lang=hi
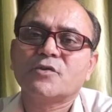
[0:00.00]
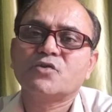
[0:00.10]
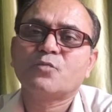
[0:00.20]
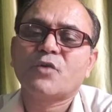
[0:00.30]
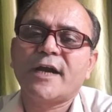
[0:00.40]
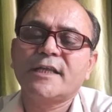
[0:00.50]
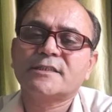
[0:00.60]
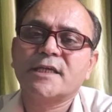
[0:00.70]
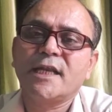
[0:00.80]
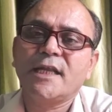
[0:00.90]
जो पुराने
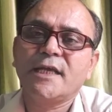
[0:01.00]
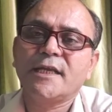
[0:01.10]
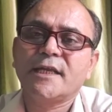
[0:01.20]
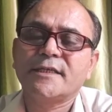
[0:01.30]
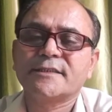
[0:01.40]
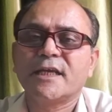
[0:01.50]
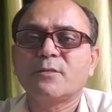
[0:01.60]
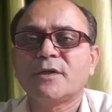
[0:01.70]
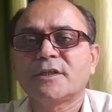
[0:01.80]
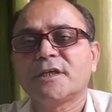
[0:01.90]
सेल है नए सेल
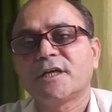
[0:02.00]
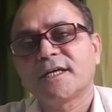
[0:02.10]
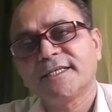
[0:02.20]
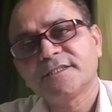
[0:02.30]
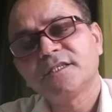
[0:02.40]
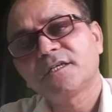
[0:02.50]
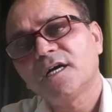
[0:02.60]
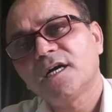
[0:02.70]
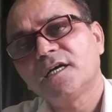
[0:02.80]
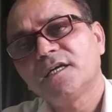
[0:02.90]
बनते हैं अट्ठाईस दिन का